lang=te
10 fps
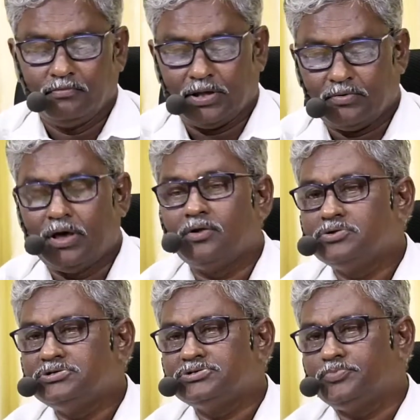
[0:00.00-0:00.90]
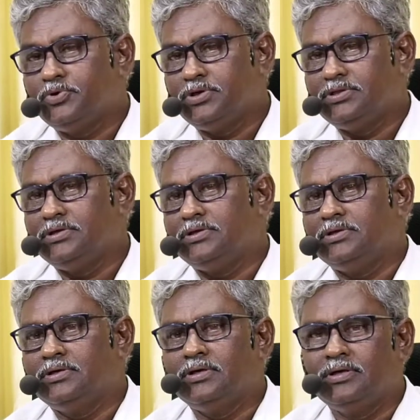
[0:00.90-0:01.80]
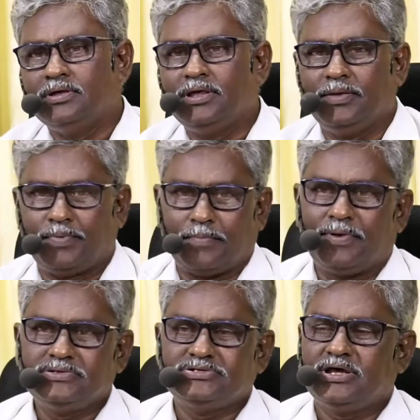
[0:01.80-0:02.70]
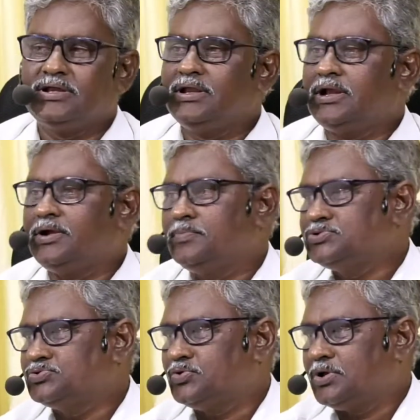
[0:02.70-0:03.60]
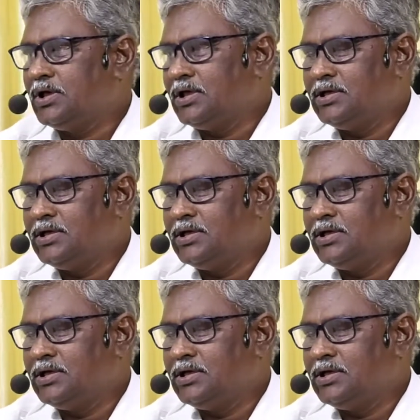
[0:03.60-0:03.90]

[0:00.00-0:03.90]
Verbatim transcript: మనం ఆలోచించబోయేది ఈ ప్రపంచాన్ని నడిపిస్తున్న